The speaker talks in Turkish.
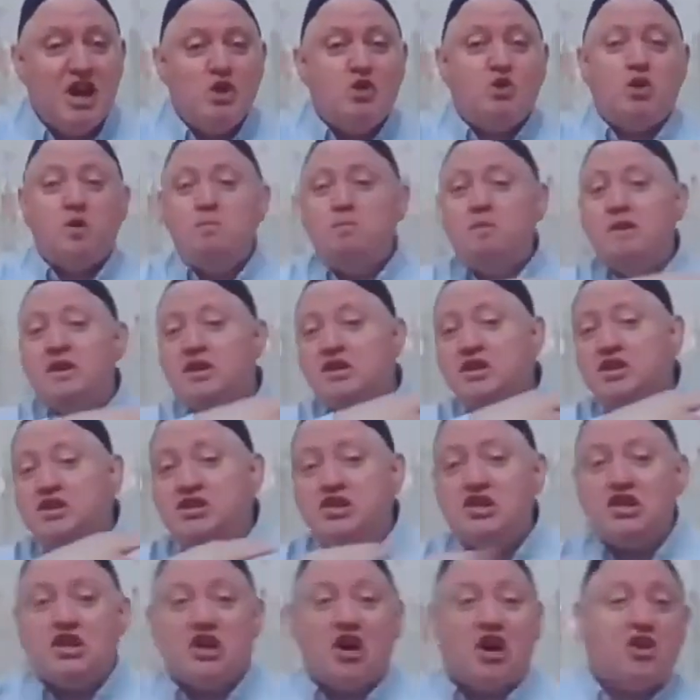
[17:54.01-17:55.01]
şu
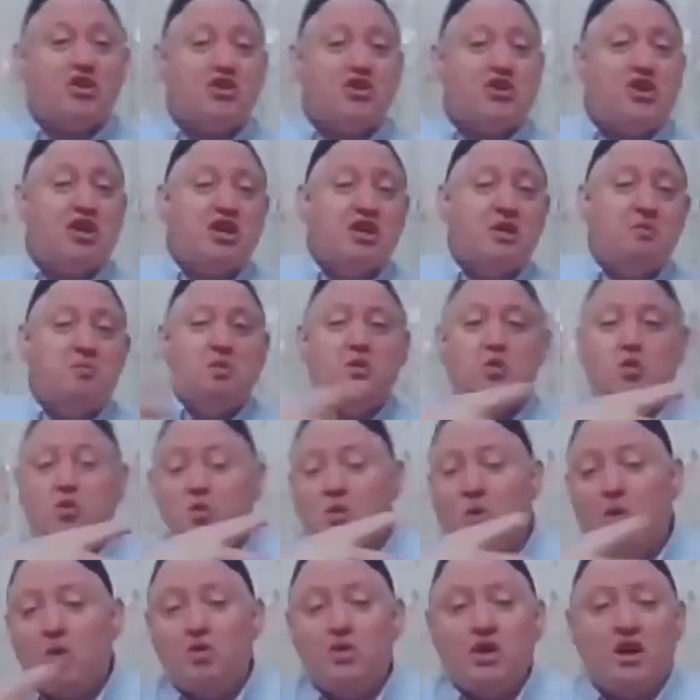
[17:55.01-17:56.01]
birinci kattaki
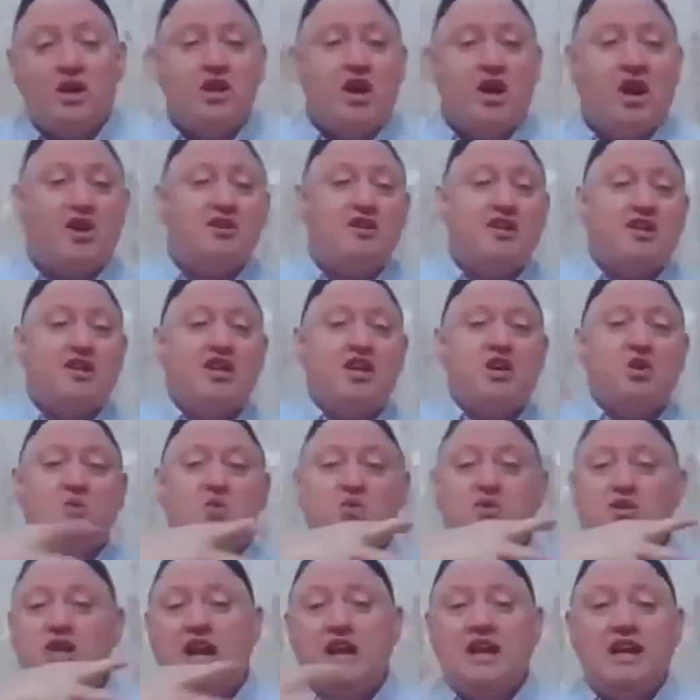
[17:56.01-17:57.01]
bütün odalardaki
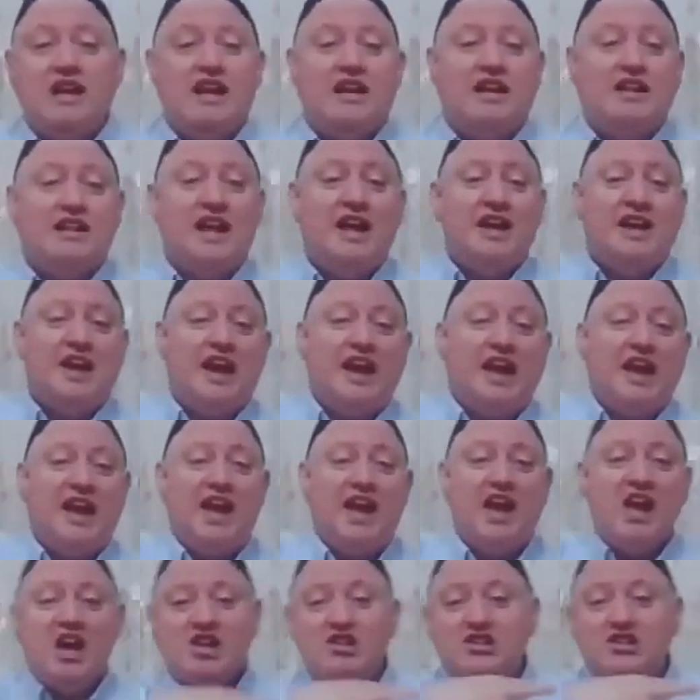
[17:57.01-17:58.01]

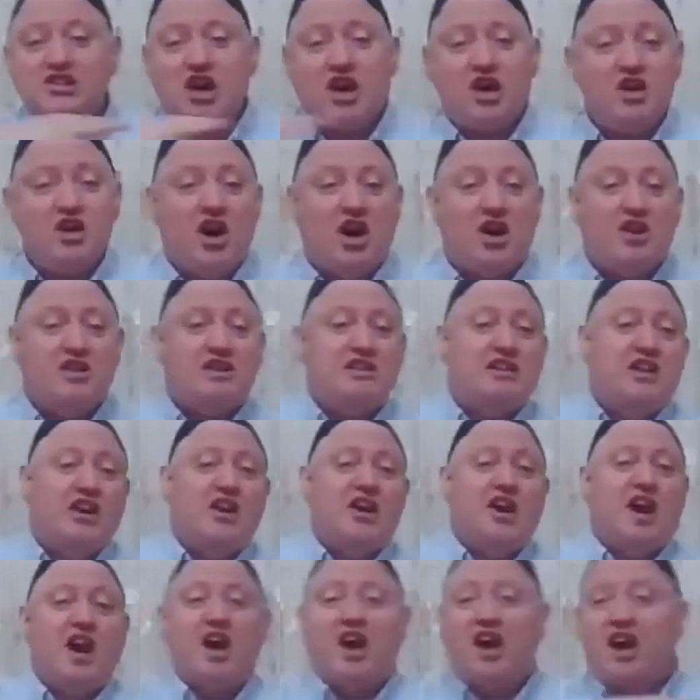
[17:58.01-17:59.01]
güzelliklere,
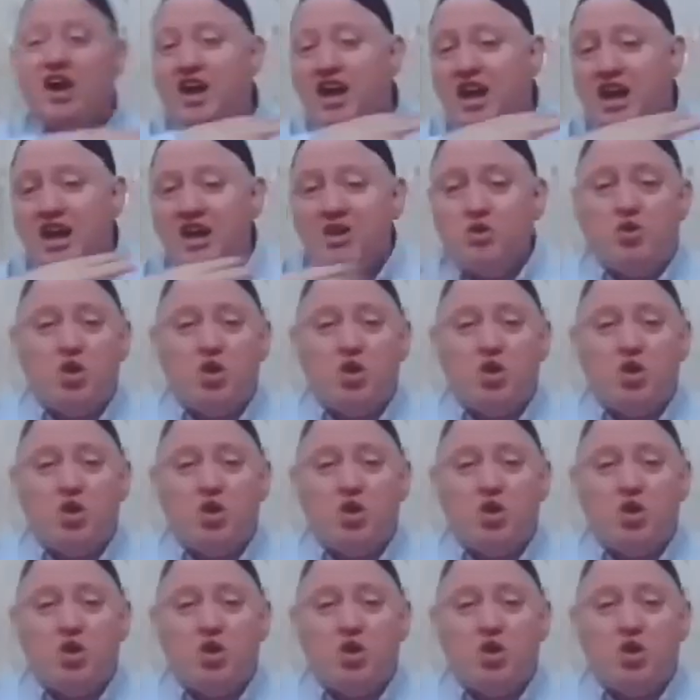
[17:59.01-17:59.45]
sanatlara,